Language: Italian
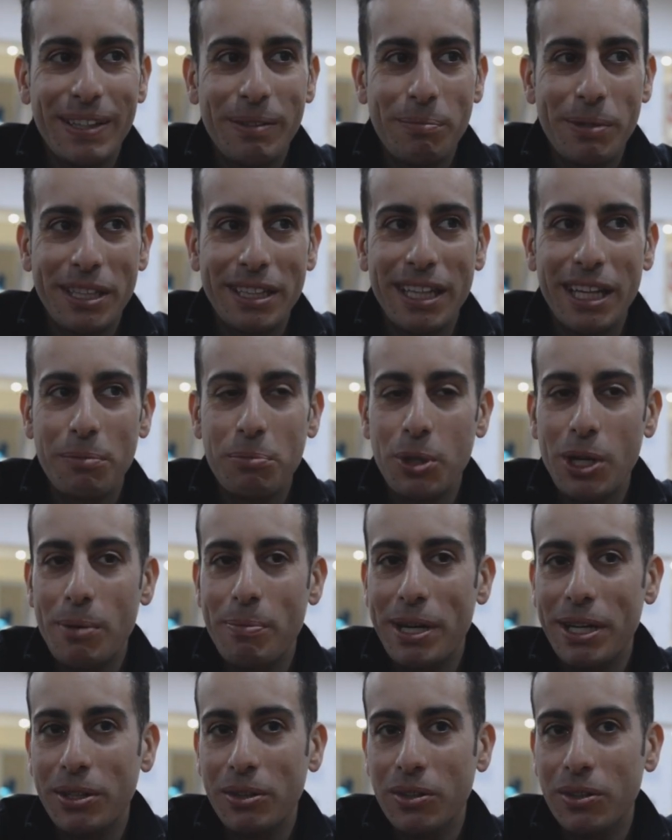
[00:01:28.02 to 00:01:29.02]
per darmi una
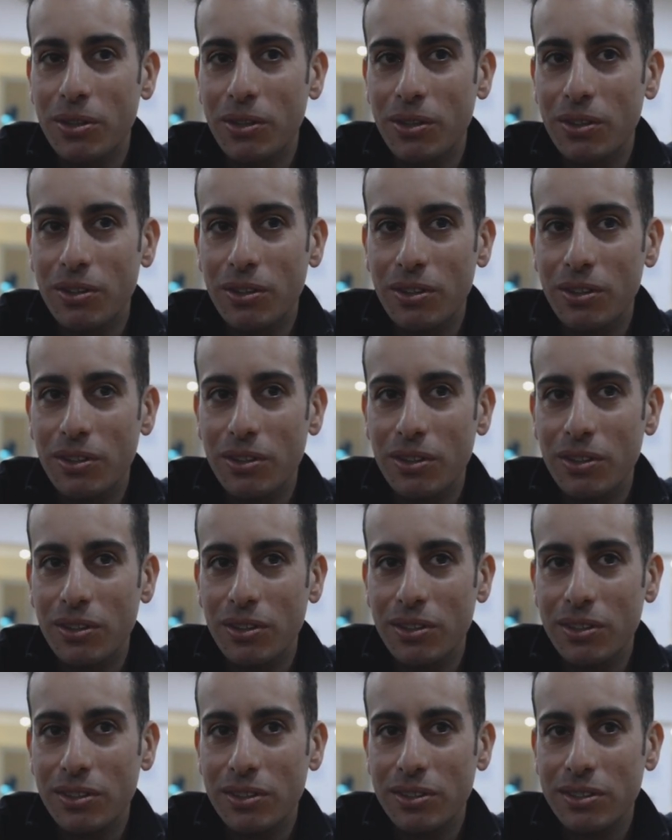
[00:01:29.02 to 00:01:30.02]

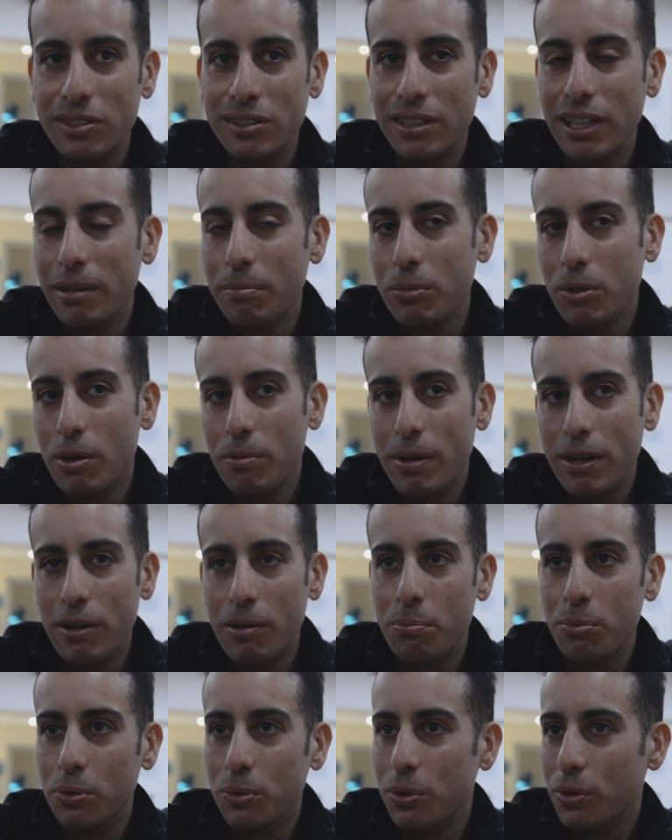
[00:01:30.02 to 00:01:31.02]
mano, darmi una mano
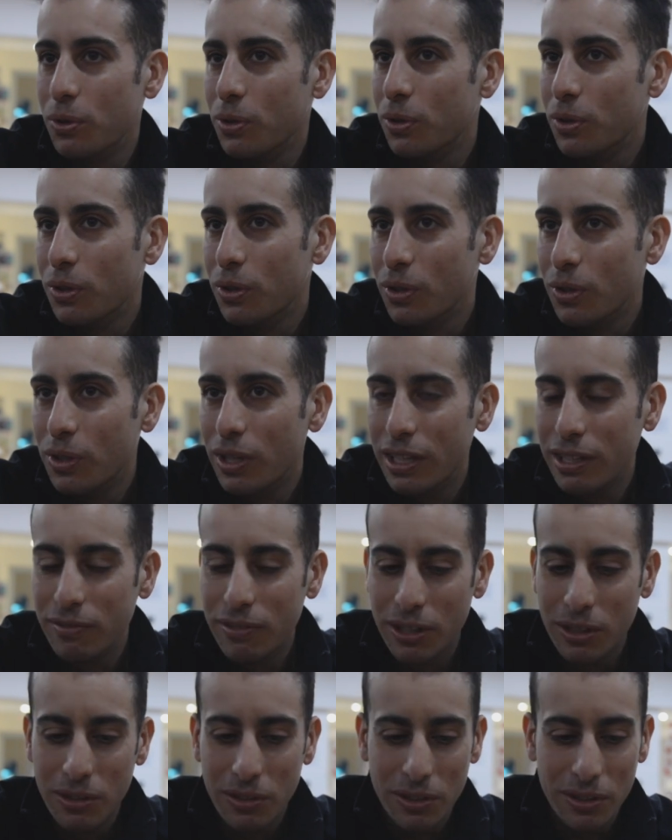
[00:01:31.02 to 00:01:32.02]
appunto a
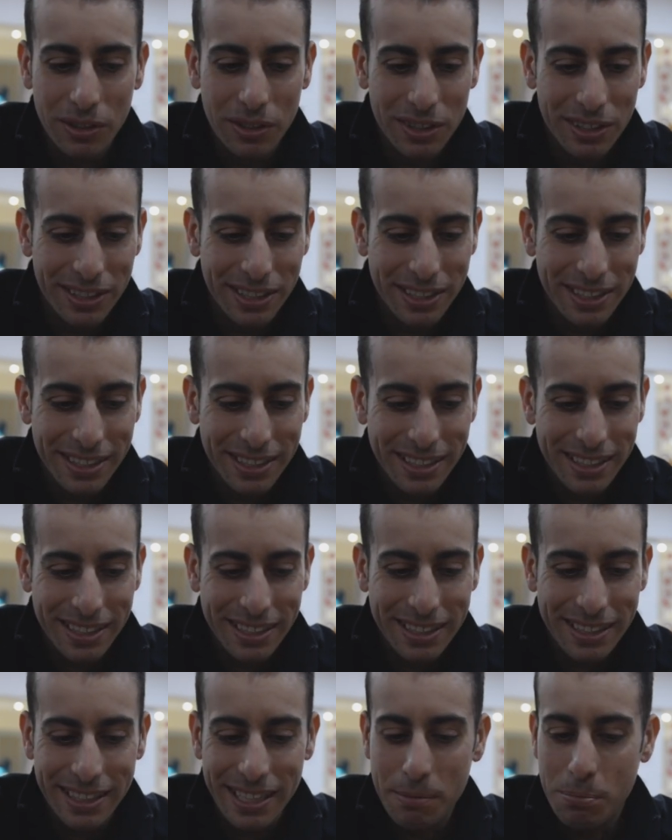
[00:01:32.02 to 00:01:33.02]
livello
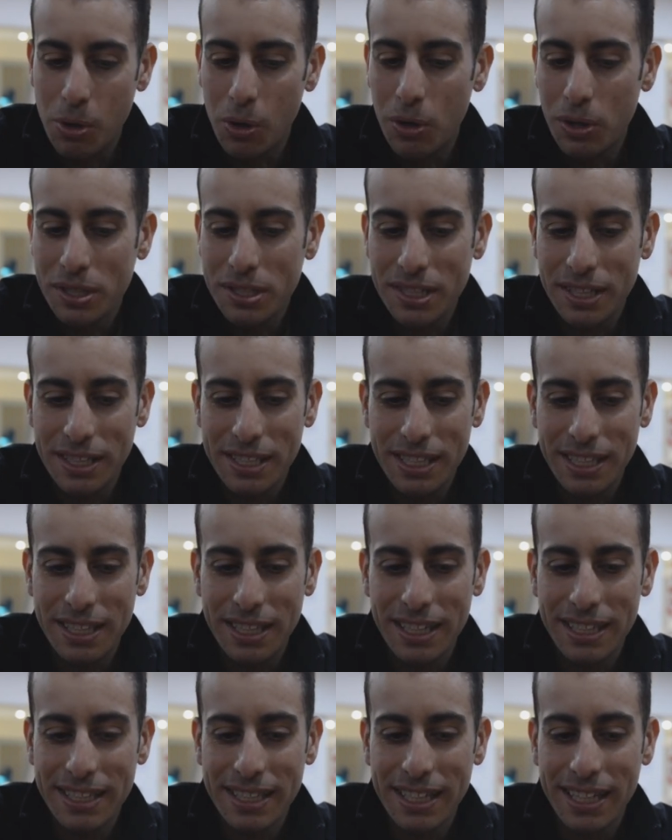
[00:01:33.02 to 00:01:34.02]
dei box
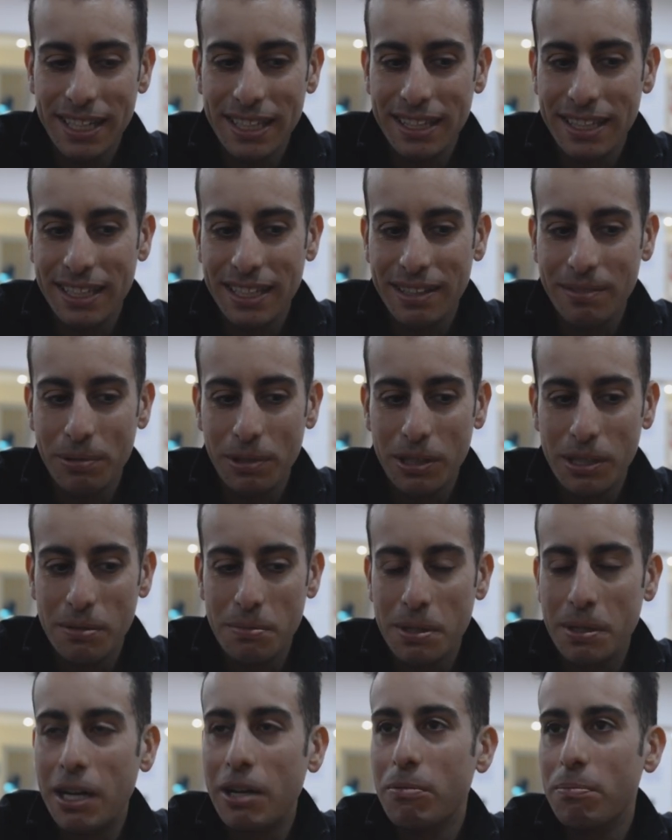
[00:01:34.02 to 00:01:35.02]
eccetera eccetera, poi
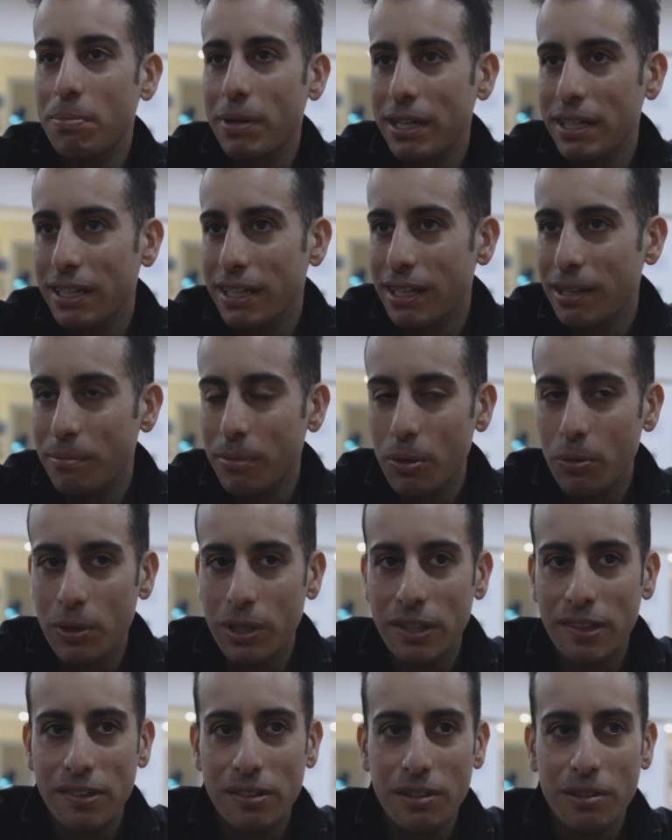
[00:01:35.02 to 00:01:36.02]
mi accompagna
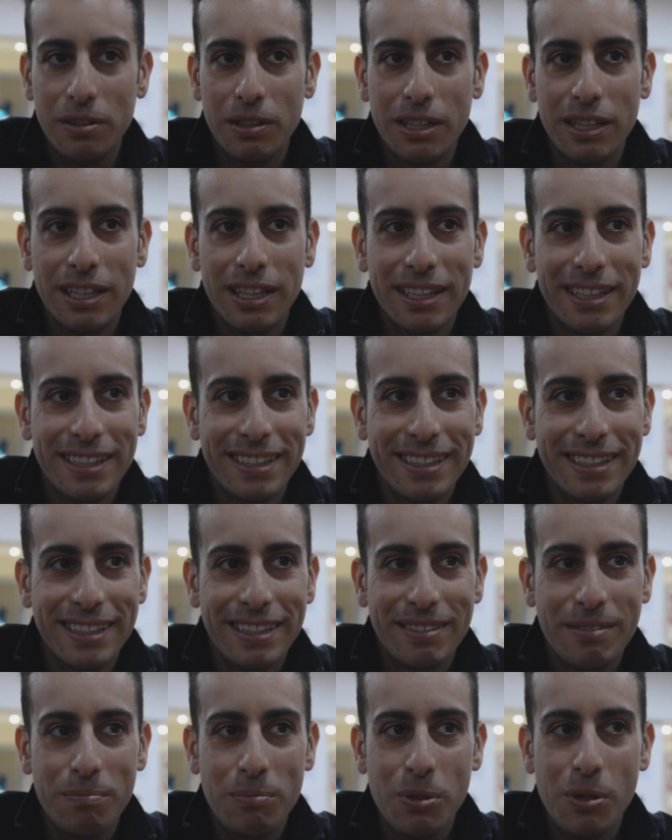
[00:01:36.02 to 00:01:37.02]
Maurizio,
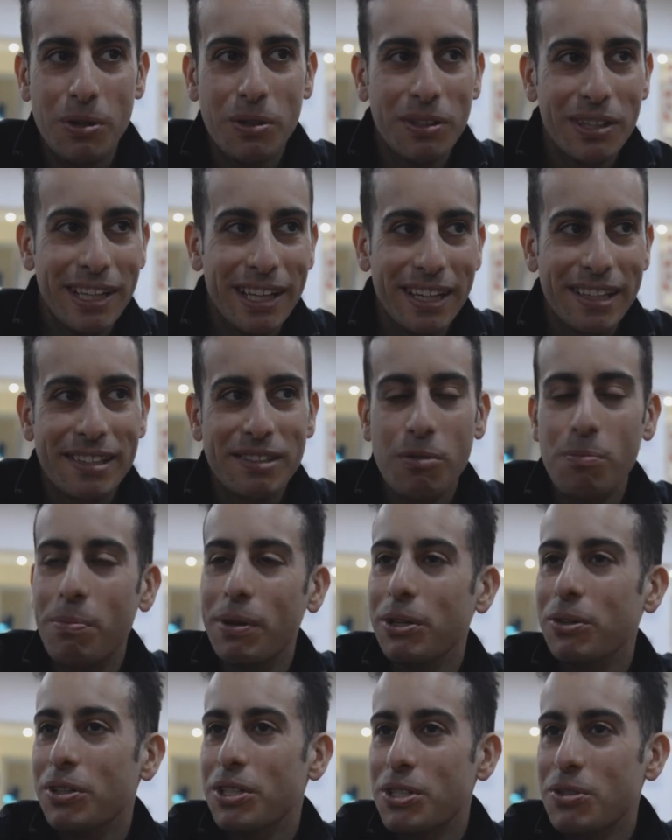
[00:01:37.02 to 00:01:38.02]
mio ex
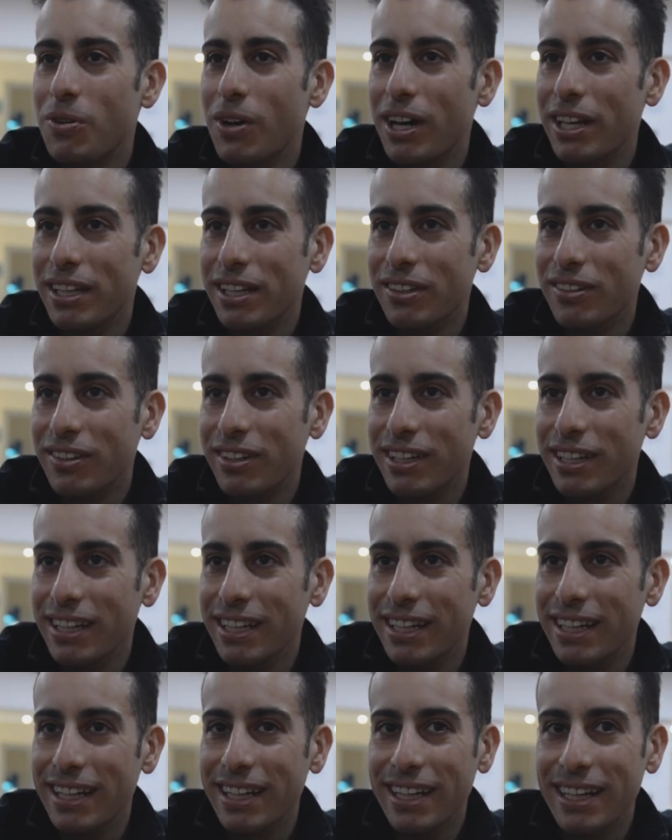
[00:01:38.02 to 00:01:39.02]
compagno di squadra, no? che
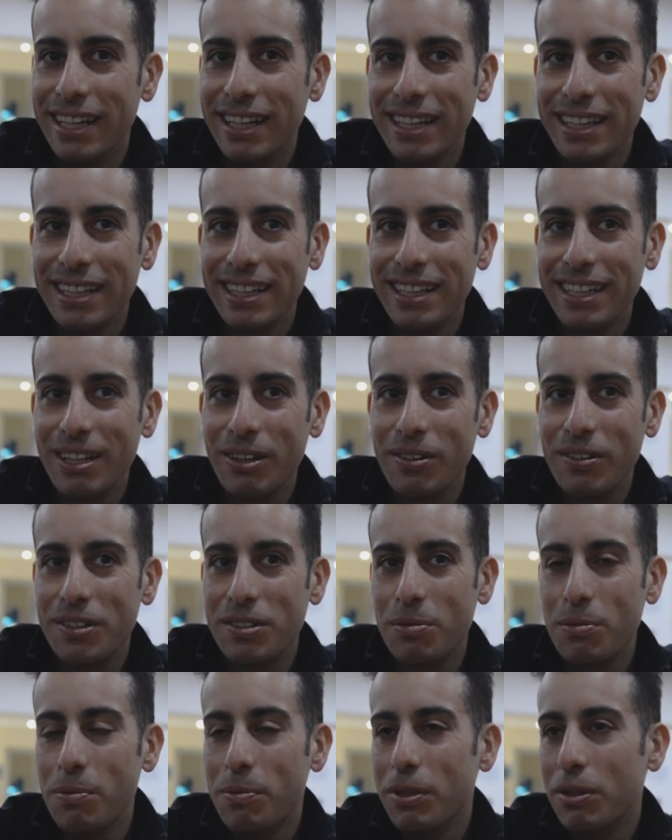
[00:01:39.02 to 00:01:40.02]
in
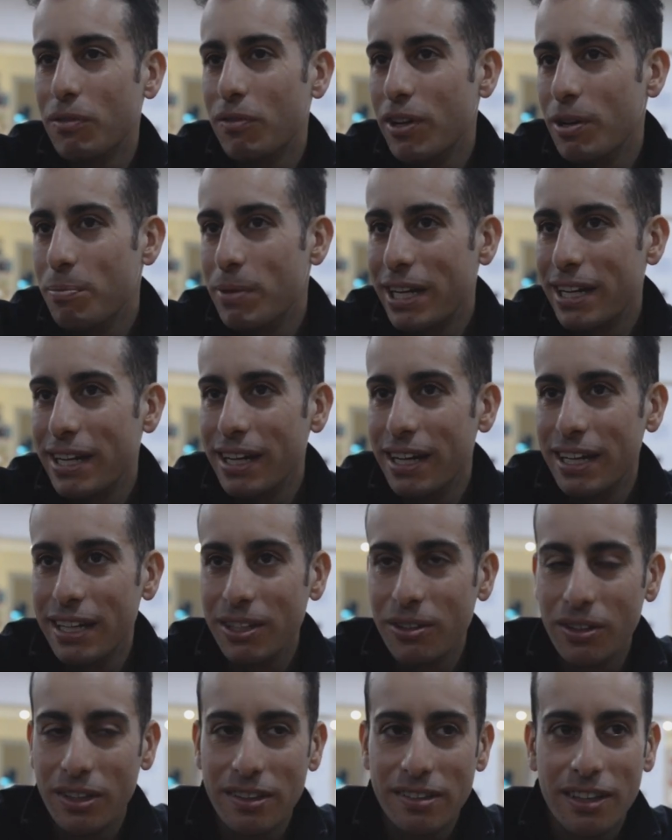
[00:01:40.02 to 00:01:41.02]
questo momento fa il
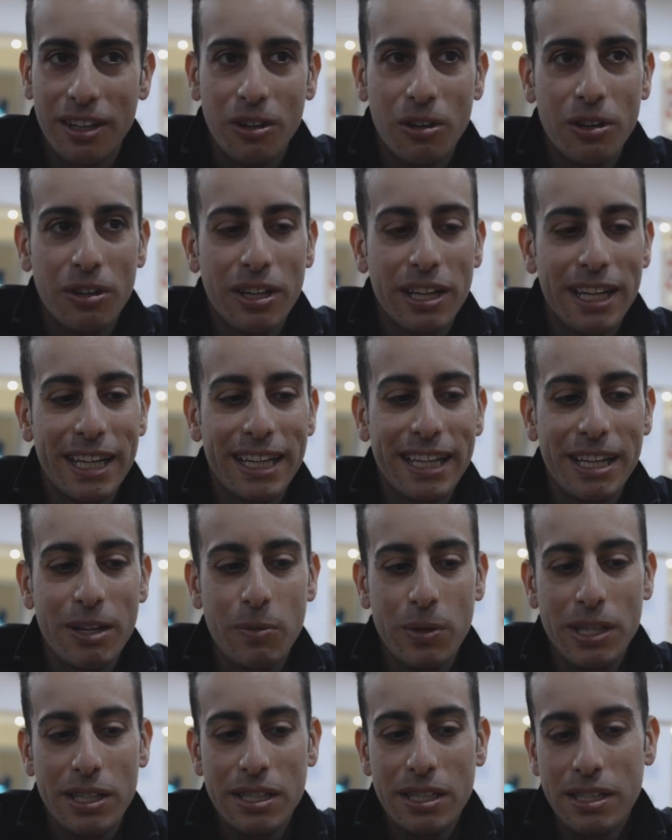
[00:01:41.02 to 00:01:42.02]
meccanico, un salone, e
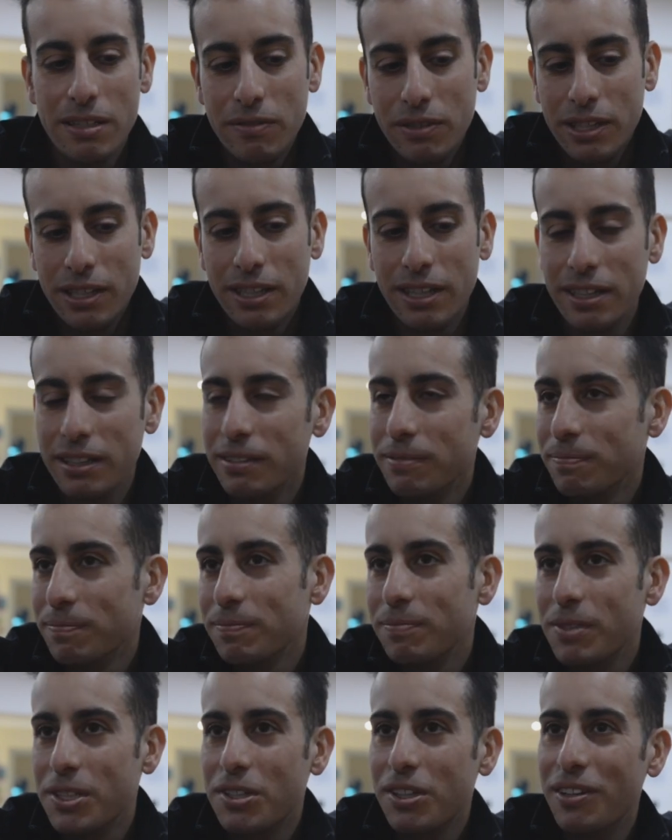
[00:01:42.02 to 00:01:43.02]
quindi via dai,
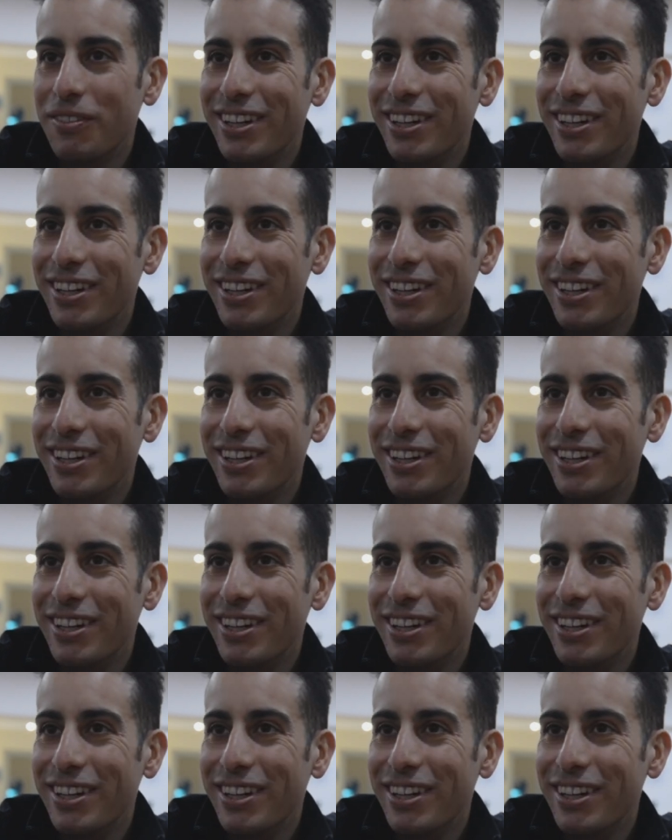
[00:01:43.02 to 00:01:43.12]
mi sto